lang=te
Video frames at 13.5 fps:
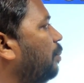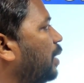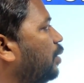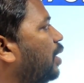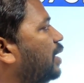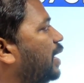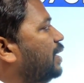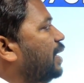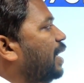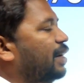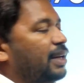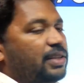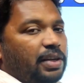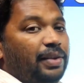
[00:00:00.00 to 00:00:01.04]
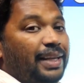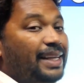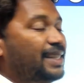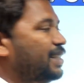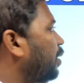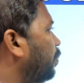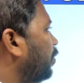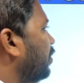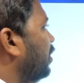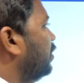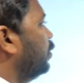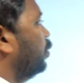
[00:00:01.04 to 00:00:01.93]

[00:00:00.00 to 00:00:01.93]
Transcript: మనం ఆ డెక్ట్ క్యాలిక్యులేట్ చేయడం ఈజీ అయిపోతుంది